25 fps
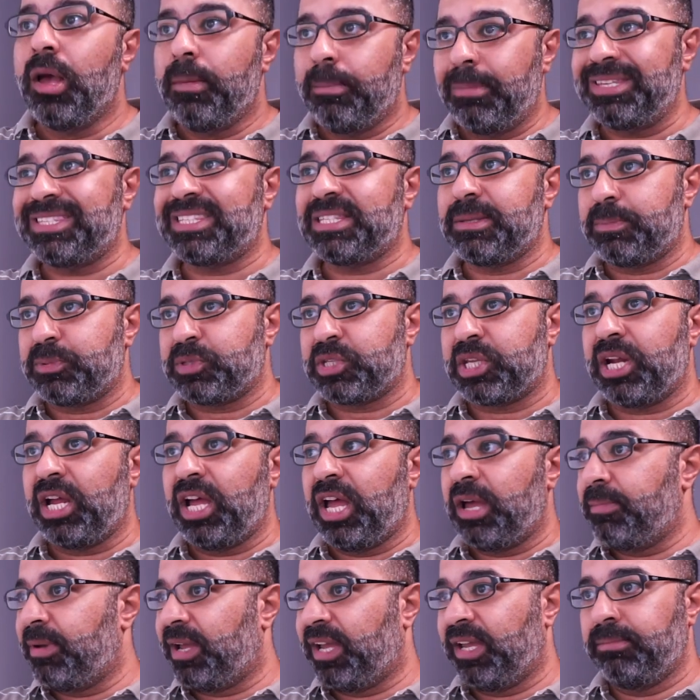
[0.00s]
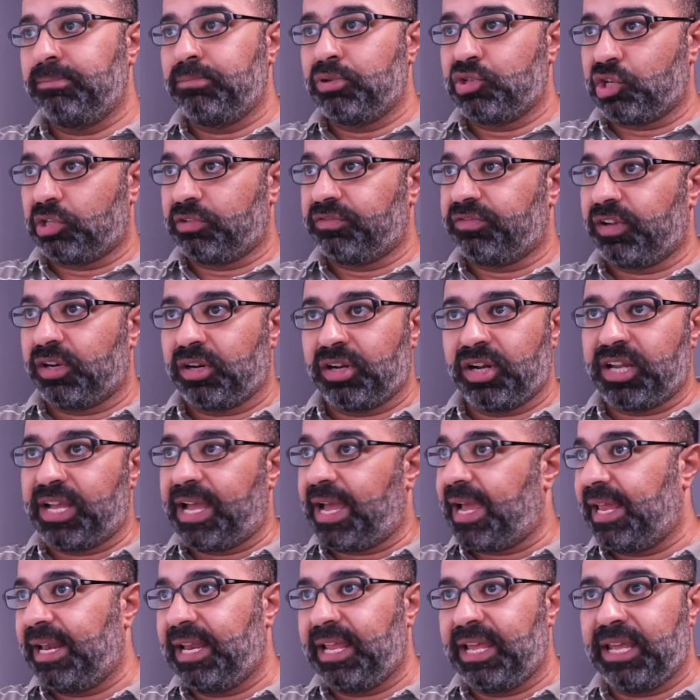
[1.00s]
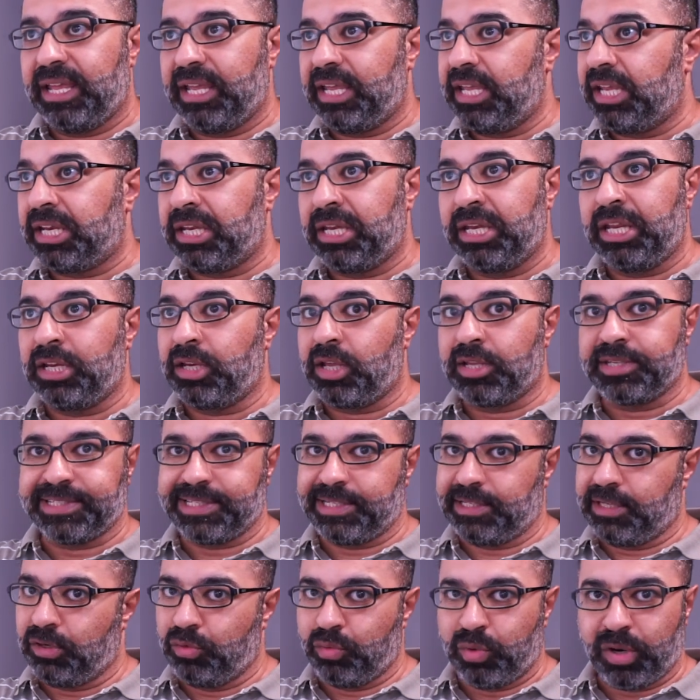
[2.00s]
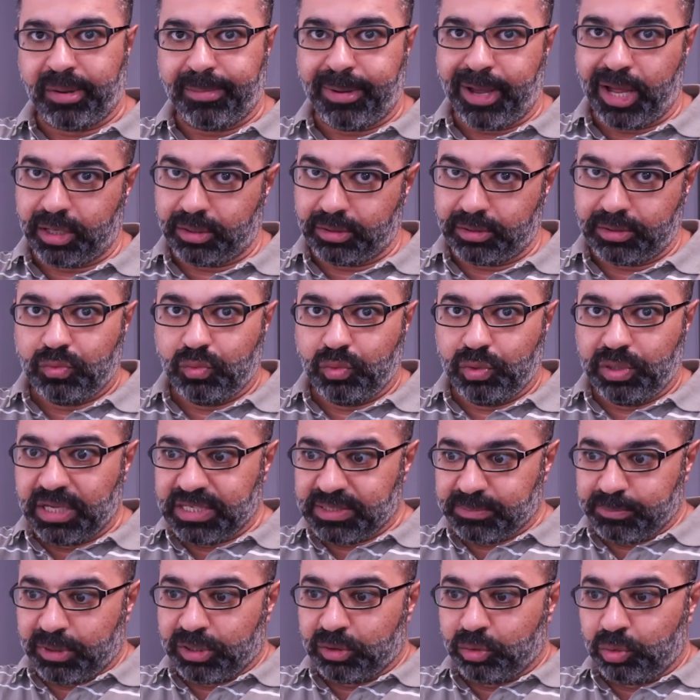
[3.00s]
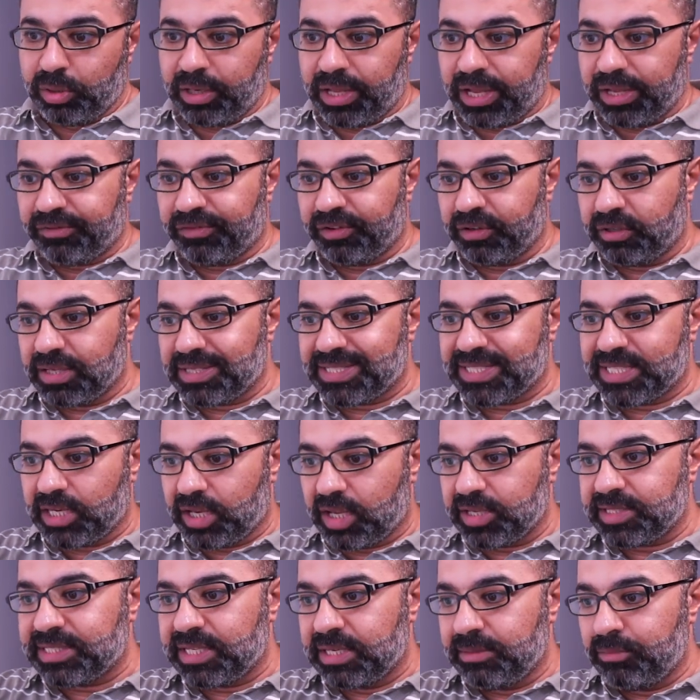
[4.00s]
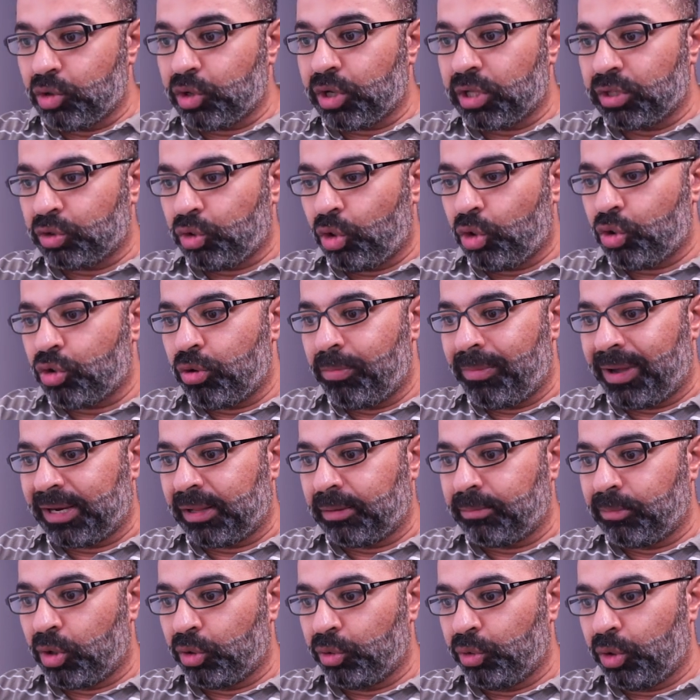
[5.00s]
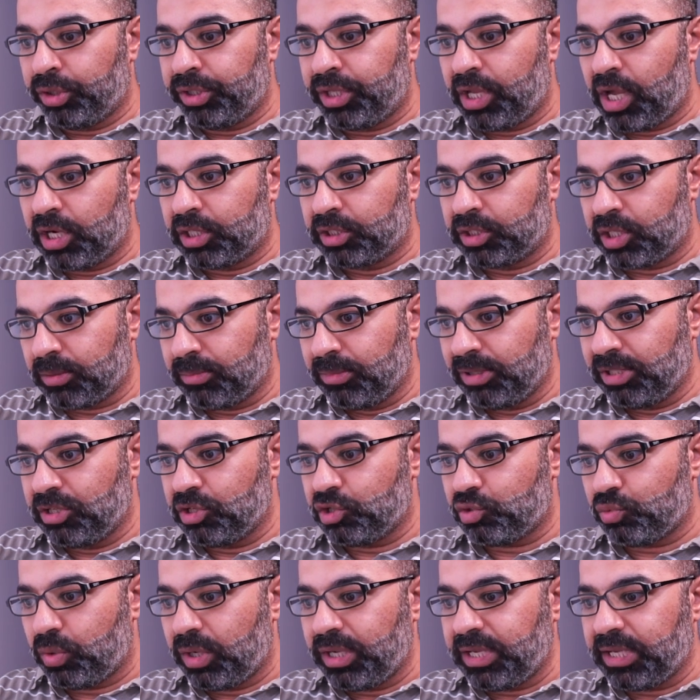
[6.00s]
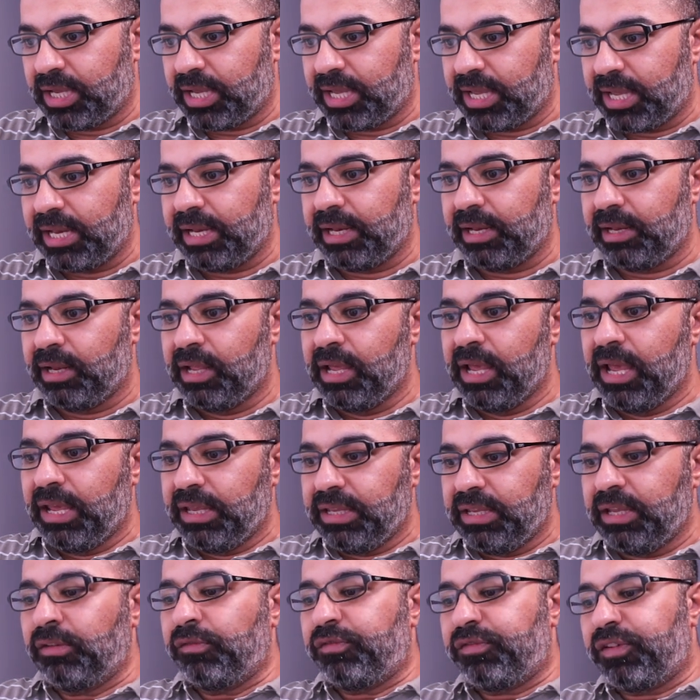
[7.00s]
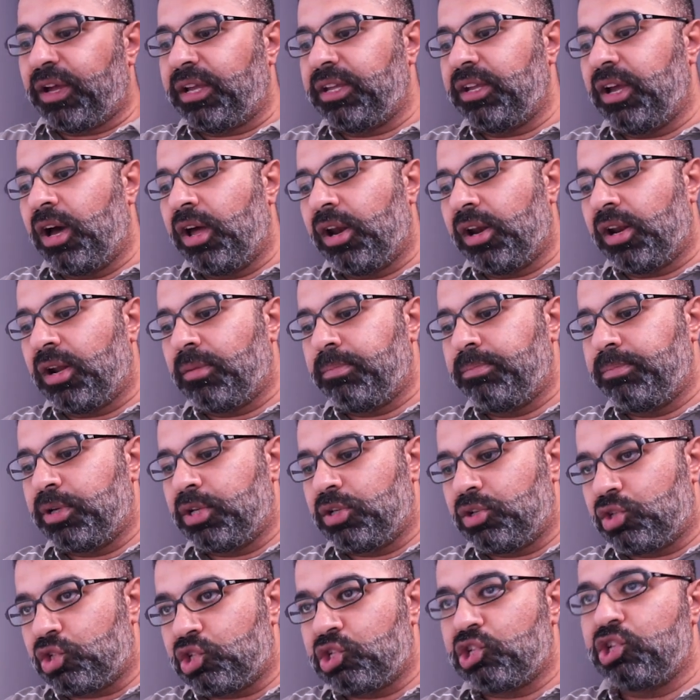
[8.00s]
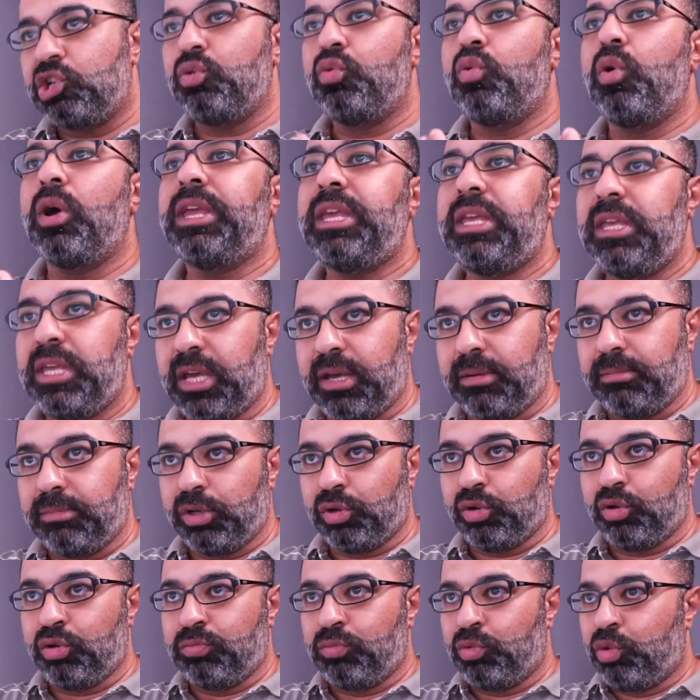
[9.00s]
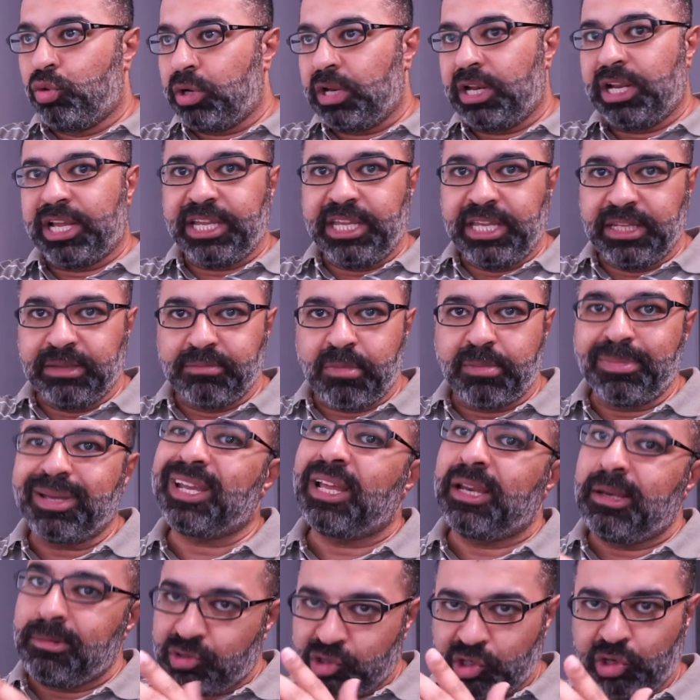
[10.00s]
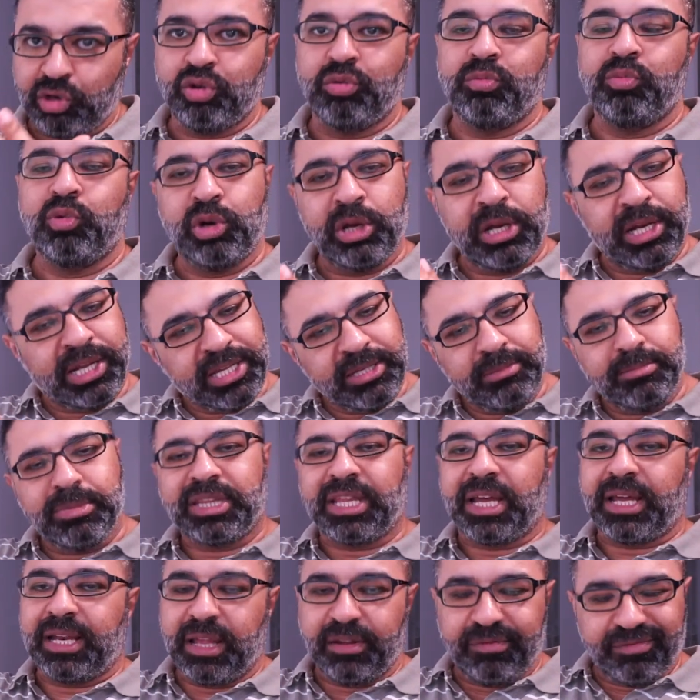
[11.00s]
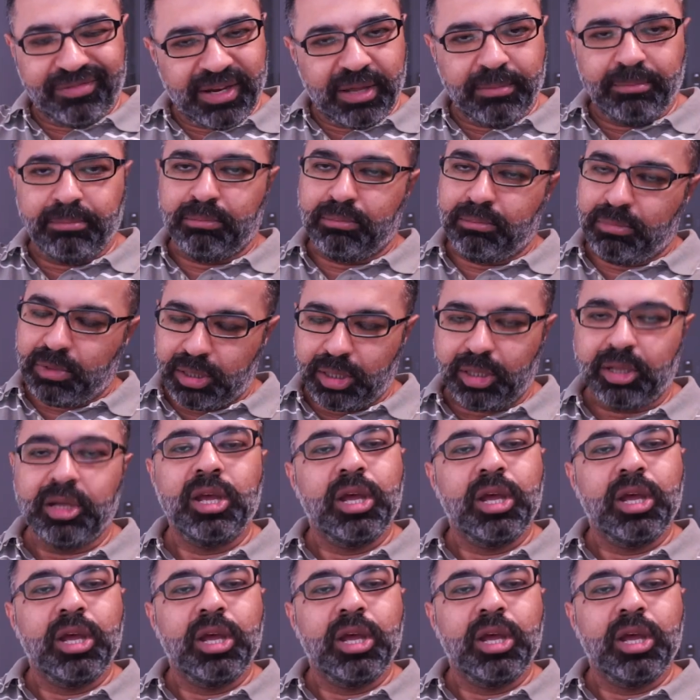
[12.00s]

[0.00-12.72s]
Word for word: بس بصراحه ما احبش اتفرج على اتنين اصليين ورا بعض والناس برضو اللي عارفه النص الاصلي ممكن تحكم على الموضوع ده اكتر مني شويه هل ينفع يقرب شويه من جمهور العيد ما بتكلمش على جمهور العيد بتاع الافلام